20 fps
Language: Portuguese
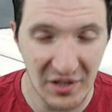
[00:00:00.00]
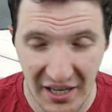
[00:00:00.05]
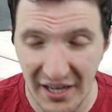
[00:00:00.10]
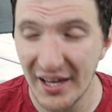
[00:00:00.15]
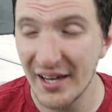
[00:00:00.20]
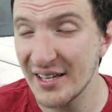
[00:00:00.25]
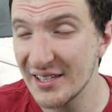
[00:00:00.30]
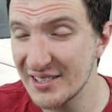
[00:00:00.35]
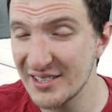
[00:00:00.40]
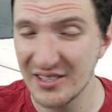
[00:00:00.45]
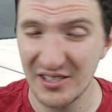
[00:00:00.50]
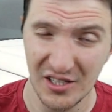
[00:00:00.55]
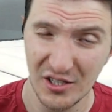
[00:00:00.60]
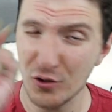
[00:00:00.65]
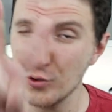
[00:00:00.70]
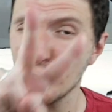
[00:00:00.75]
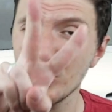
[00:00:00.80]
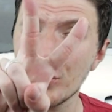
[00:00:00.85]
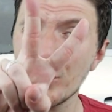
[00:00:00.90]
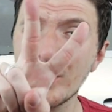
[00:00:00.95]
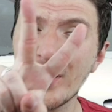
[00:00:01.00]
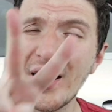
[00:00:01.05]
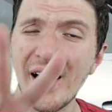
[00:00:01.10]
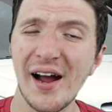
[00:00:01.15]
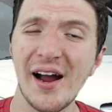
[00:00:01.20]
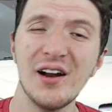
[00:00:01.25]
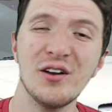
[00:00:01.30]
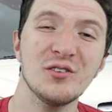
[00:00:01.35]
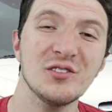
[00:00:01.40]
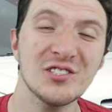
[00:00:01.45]
Em segundo
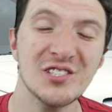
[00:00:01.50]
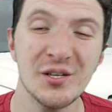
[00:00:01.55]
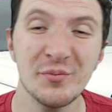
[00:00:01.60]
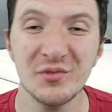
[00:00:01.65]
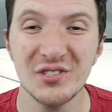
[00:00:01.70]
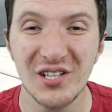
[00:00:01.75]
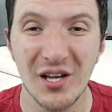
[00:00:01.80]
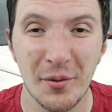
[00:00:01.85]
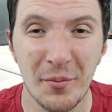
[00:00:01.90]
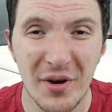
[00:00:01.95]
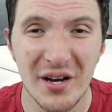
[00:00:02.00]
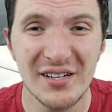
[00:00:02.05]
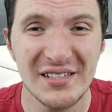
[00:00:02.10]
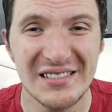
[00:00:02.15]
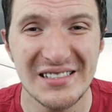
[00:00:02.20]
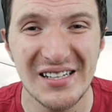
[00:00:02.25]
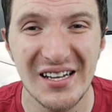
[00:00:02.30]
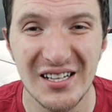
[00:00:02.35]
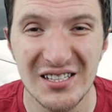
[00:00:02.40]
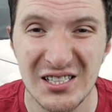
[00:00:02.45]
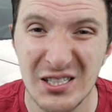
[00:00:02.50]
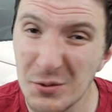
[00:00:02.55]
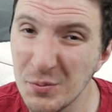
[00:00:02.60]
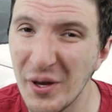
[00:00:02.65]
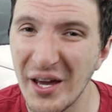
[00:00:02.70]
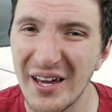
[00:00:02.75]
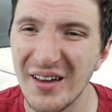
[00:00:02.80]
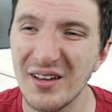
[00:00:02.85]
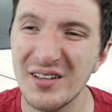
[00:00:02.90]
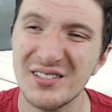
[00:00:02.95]
lugar, nós temos a
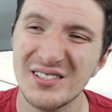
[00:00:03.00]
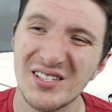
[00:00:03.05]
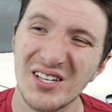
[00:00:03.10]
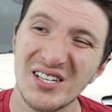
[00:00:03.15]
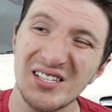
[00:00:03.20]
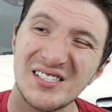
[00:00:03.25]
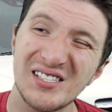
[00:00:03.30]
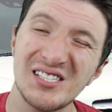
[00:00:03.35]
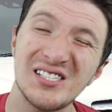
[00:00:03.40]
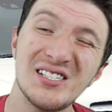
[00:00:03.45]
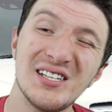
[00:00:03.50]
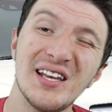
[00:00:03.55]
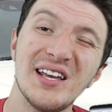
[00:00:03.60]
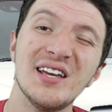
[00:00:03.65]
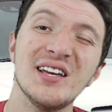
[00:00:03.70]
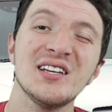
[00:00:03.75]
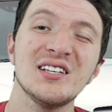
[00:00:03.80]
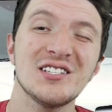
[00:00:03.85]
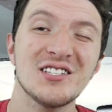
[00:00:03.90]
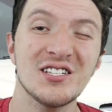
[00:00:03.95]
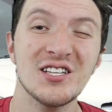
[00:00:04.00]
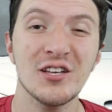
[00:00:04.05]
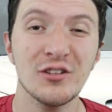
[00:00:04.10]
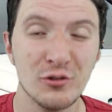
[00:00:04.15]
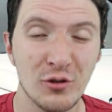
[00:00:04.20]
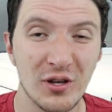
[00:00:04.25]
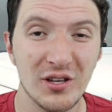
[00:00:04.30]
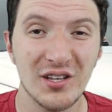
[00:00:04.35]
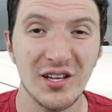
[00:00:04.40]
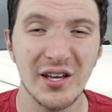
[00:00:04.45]
Mercedes-Benz
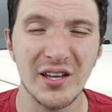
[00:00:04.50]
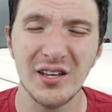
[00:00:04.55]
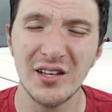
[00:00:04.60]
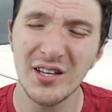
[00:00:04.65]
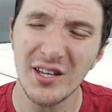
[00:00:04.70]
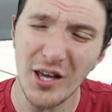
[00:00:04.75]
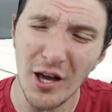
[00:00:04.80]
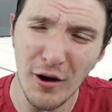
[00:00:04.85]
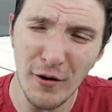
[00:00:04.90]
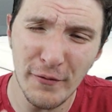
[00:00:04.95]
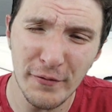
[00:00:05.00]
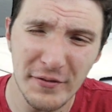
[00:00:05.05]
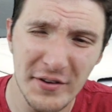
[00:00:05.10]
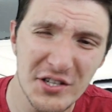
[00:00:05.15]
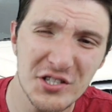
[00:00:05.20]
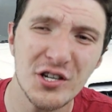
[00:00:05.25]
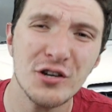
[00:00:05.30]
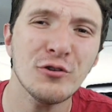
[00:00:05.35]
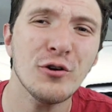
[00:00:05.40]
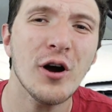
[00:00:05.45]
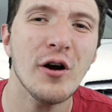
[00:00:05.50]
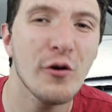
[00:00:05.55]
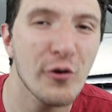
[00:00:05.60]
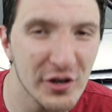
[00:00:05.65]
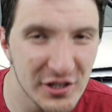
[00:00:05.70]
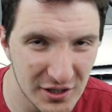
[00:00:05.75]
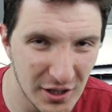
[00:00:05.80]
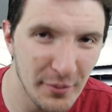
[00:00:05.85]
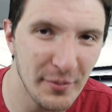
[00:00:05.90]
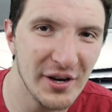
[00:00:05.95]
C180, que é o feijão com
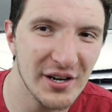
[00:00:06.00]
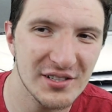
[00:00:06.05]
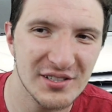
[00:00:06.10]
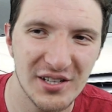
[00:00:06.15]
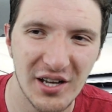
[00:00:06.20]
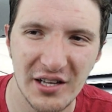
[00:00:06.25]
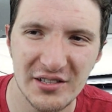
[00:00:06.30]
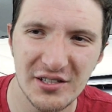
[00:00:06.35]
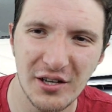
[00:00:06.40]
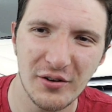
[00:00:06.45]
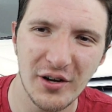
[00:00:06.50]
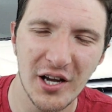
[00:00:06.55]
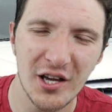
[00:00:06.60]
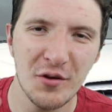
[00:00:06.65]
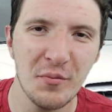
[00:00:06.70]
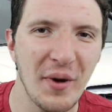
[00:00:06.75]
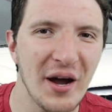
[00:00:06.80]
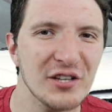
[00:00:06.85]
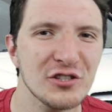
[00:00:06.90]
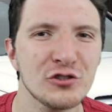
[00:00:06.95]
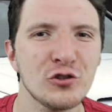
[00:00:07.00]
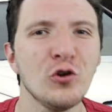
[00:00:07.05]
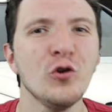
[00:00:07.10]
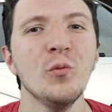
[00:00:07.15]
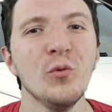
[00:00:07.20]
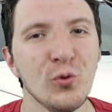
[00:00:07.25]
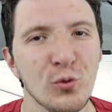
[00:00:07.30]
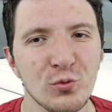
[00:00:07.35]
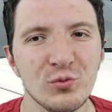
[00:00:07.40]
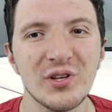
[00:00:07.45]
arroz da Mercedes, né? o carrinho mais
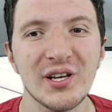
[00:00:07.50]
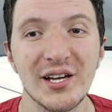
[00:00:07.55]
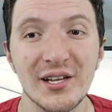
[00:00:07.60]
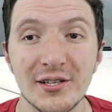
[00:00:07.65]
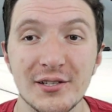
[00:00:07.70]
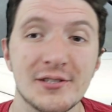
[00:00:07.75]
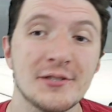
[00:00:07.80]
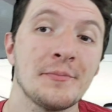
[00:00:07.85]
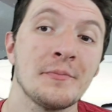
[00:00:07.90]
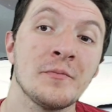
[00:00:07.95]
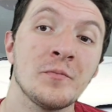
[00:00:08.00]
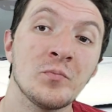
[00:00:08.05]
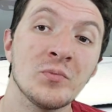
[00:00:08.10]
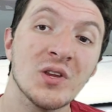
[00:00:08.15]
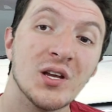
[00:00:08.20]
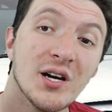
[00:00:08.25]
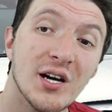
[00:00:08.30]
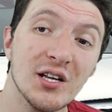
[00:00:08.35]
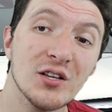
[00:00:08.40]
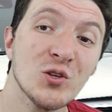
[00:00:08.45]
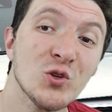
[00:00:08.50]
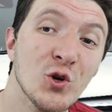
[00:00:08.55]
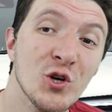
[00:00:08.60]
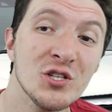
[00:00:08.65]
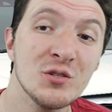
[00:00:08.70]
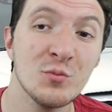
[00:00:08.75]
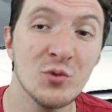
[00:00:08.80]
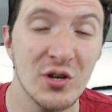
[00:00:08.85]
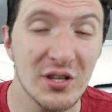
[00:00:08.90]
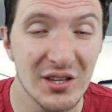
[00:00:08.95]
comum deles. Ano
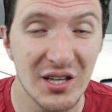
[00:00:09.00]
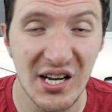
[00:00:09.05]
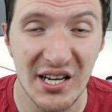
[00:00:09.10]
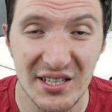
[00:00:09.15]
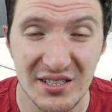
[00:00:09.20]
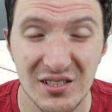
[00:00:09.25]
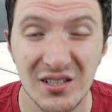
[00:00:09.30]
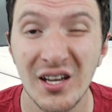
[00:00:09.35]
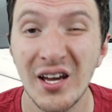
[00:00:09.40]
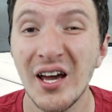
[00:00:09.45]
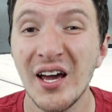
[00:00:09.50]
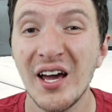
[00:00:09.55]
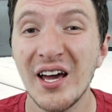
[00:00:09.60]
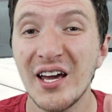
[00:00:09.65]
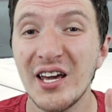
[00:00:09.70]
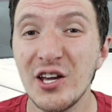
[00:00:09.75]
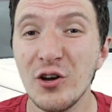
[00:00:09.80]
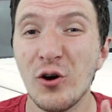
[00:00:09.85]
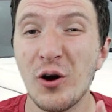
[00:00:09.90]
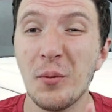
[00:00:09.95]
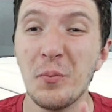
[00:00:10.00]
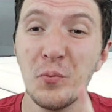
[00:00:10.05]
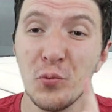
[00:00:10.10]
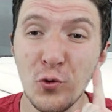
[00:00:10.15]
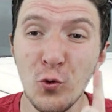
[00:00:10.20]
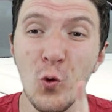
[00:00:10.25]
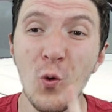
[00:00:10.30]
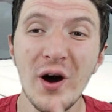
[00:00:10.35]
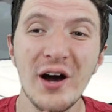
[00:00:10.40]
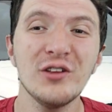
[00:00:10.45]
2013. E ó,
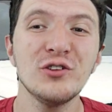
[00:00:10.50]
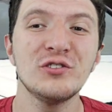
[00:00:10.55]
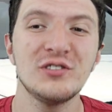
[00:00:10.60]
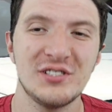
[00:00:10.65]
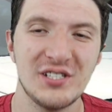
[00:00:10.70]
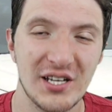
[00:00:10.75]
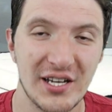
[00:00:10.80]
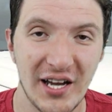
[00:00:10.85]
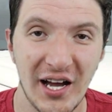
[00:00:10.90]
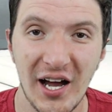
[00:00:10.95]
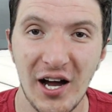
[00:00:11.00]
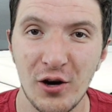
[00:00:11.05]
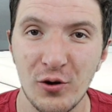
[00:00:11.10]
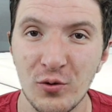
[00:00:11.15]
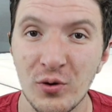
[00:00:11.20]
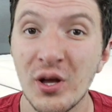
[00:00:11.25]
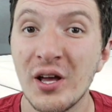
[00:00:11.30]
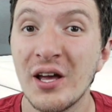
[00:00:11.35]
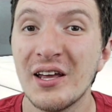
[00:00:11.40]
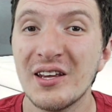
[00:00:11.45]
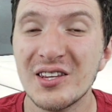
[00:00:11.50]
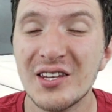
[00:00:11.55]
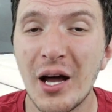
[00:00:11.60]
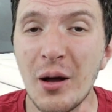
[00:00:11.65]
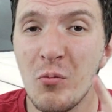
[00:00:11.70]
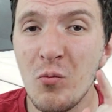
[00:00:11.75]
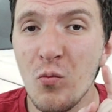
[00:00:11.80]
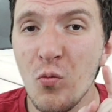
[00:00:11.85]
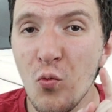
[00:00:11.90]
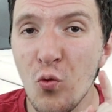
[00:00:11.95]
pro ano desse carro,
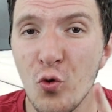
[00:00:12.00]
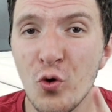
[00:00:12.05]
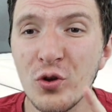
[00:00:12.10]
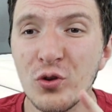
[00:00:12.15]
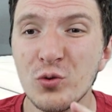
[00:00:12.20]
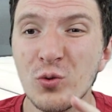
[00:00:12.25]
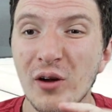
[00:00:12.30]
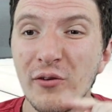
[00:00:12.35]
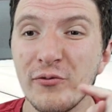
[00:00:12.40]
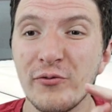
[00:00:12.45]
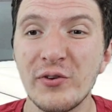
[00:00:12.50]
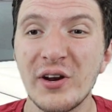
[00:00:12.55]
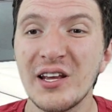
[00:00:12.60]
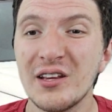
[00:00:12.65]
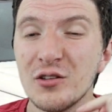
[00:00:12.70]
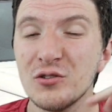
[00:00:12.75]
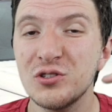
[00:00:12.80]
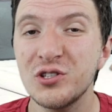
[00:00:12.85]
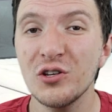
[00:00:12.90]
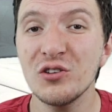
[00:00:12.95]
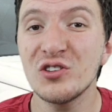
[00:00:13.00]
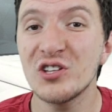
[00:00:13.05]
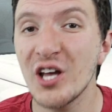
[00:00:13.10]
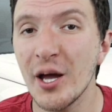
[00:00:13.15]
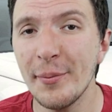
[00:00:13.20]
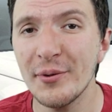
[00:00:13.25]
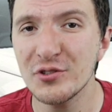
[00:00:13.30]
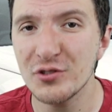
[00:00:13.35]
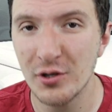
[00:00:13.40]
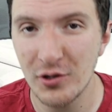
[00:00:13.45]
tá muito à frente do seu
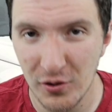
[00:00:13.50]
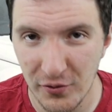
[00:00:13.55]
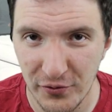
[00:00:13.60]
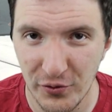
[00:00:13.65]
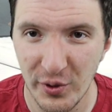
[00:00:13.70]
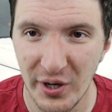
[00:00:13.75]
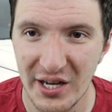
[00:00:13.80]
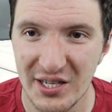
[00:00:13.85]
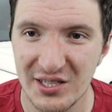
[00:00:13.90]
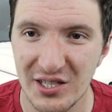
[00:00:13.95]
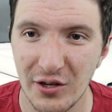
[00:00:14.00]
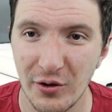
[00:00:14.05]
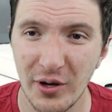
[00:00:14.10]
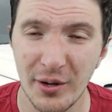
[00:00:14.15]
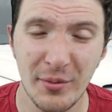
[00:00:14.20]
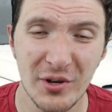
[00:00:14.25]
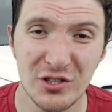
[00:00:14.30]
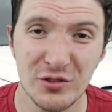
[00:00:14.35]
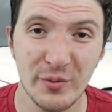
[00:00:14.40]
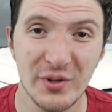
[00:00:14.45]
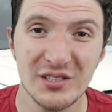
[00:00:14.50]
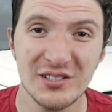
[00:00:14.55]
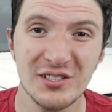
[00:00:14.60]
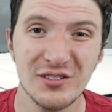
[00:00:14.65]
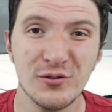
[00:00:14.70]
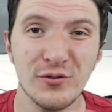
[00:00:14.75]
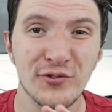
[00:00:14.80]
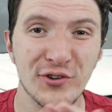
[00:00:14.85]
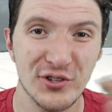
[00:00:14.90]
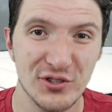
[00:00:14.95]
tempo a sua configuração. É mais ou menos
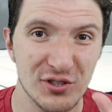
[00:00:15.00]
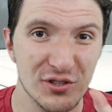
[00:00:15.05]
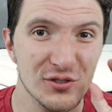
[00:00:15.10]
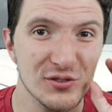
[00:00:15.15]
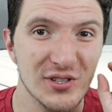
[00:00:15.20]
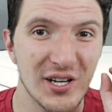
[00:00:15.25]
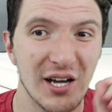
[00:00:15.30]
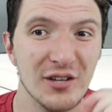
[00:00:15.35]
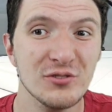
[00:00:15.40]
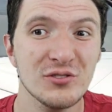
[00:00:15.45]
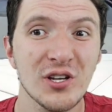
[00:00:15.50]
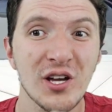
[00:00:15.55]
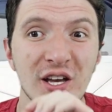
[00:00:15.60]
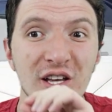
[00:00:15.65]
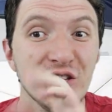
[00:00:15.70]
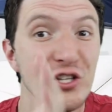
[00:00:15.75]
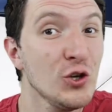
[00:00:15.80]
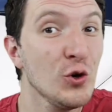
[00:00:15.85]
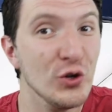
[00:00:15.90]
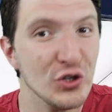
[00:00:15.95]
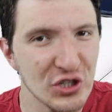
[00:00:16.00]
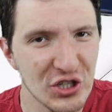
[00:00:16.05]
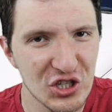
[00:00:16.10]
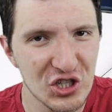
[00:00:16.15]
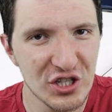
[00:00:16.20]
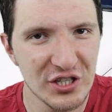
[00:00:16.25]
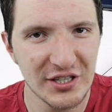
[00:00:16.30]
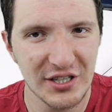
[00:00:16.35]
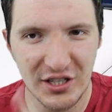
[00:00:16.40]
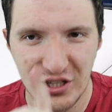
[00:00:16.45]
as configurações dos carros de hoje em
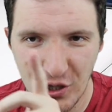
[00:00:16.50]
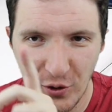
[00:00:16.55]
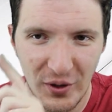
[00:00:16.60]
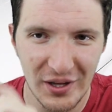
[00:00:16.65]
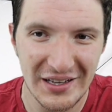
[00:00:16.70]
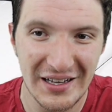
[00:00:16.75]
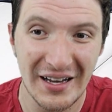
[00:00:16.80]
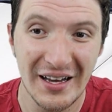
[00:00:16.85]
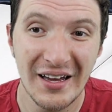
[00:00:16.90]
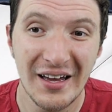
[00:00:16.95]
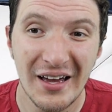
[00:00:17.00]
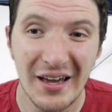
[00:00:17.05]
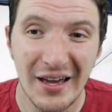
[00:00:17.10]
dia. Então, olha lá,